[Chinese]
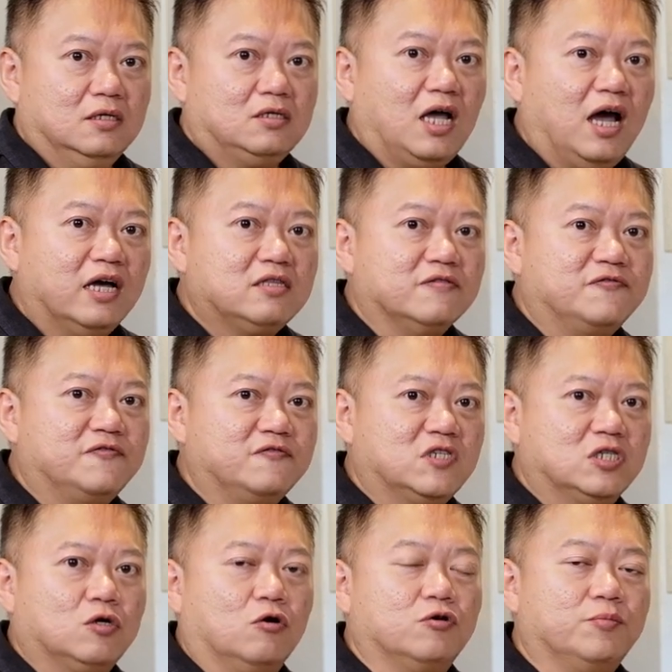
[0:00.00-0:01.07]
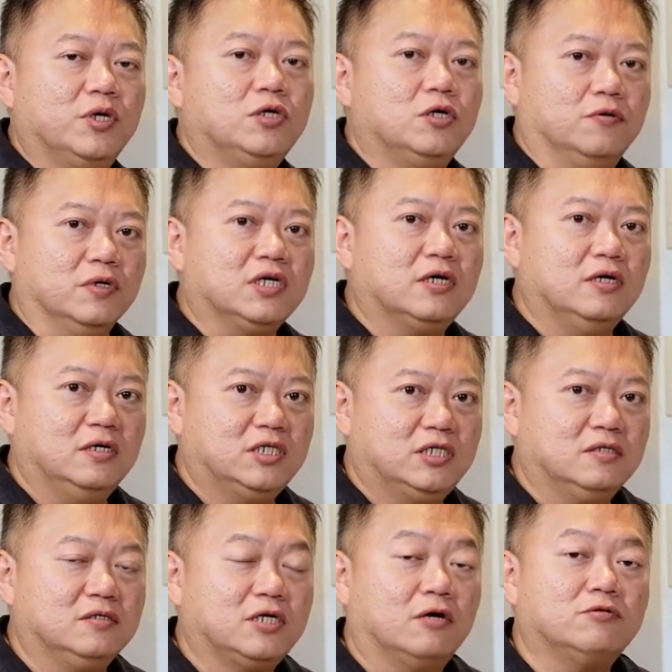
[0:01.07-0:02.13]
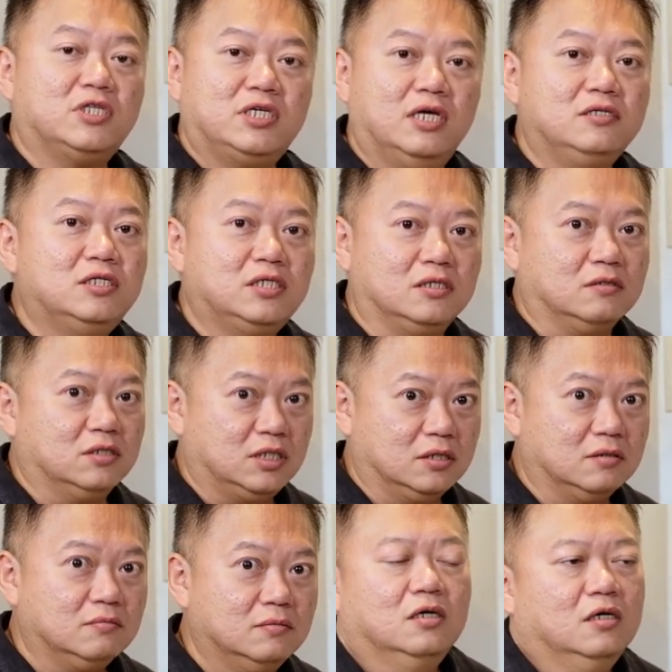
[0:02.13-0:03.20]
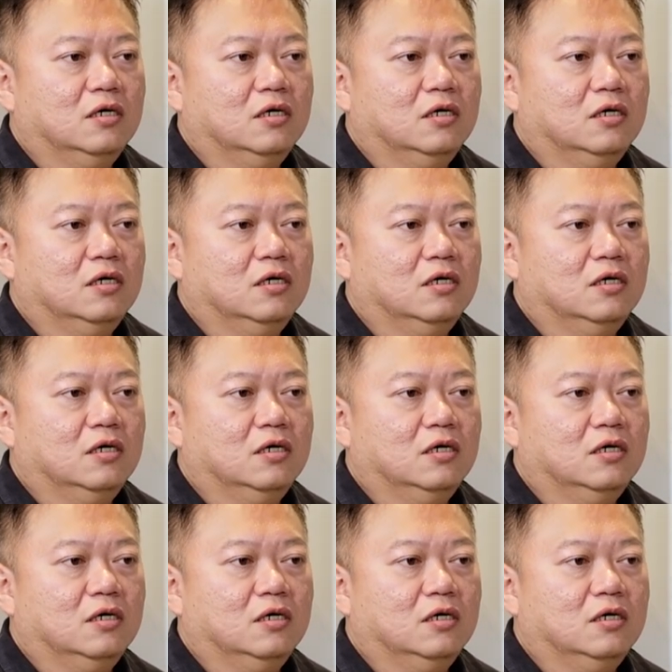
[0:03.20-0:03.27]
他的夫妻宫里面有一颗星叫天行星。